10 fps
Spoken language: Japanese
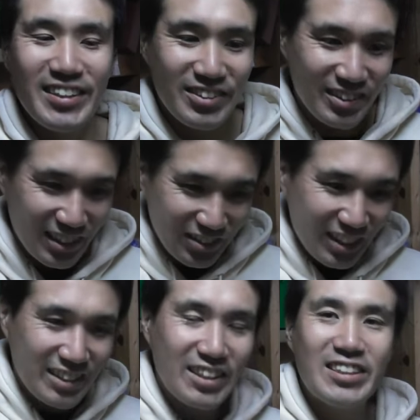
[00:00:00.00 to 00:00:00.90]
で、それ砂糖
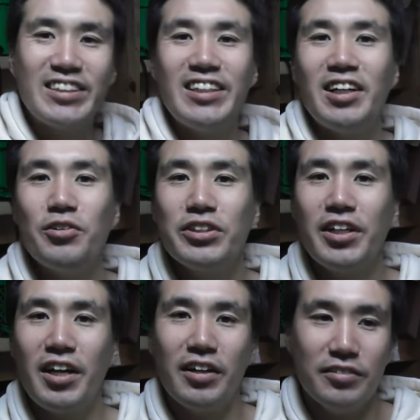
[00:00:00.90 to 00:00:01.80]
足して作り直し
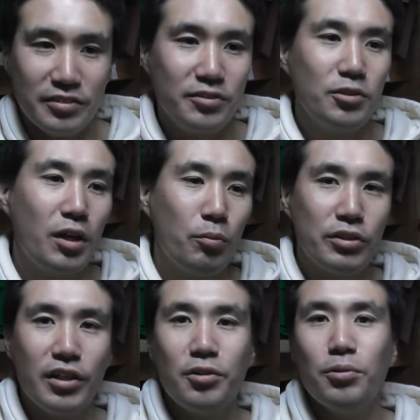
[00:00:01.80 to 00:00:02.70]
たら、うん、かぼ
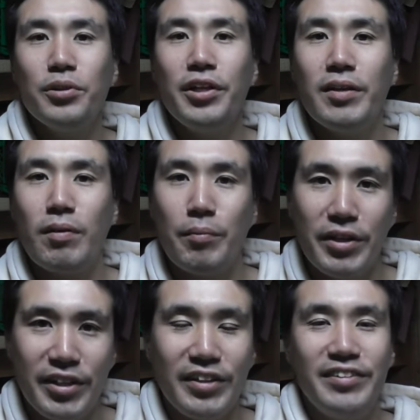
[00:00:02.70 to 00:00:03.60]
ちゃはこうでねば
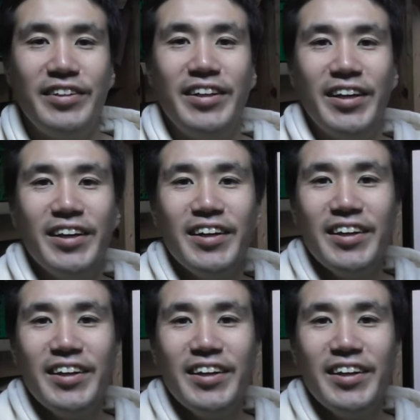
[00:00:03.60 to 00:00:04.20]
甘いねってね、